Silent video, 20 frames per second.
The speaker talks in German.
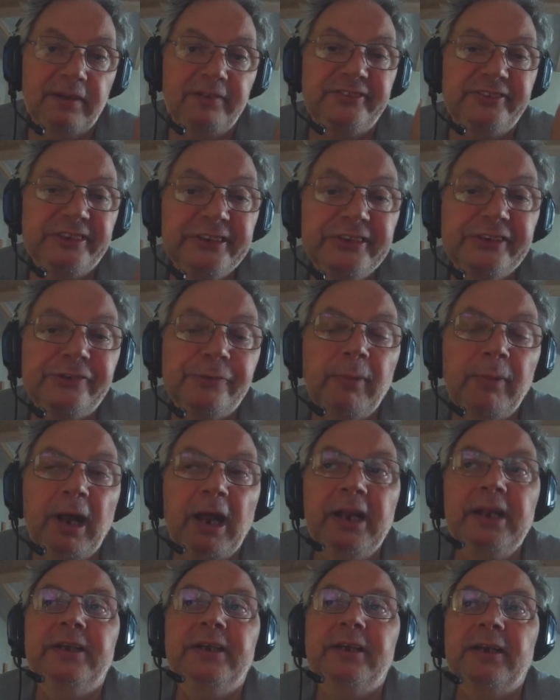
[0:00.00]
dieses
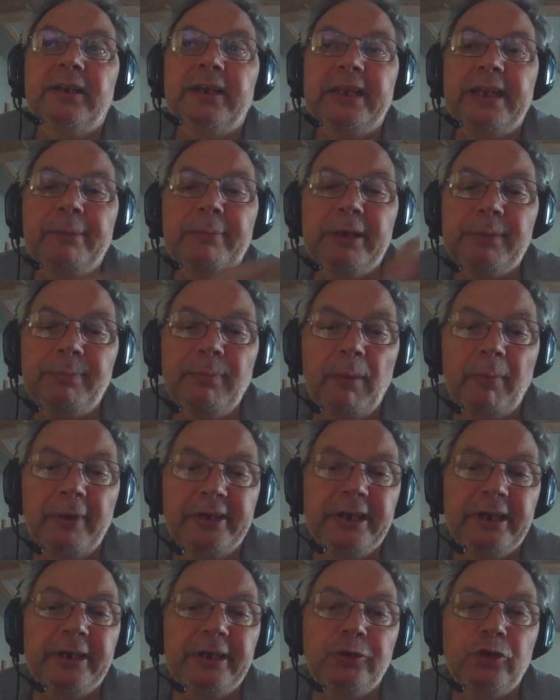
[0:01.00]
Mal gebe ich mal
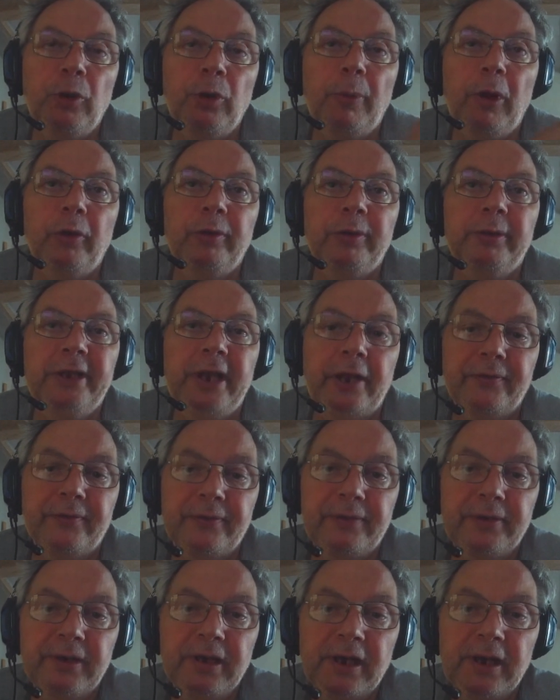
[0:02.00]
meine Nummer unten an.
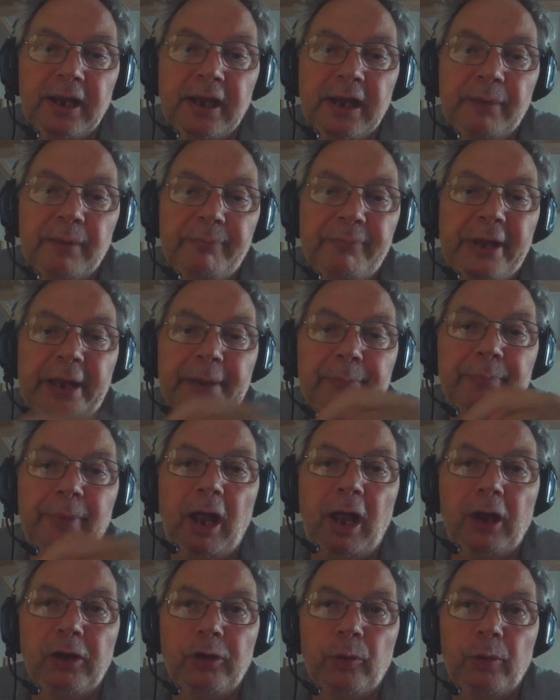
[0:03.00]

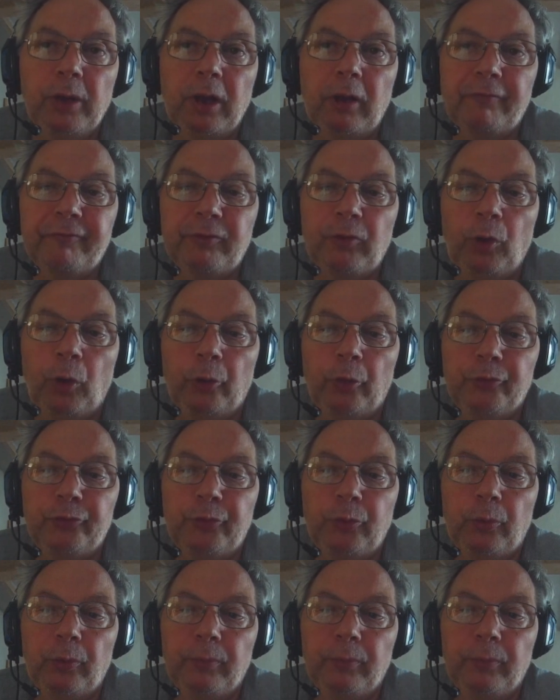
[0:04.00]
PayPal oder auf Konto.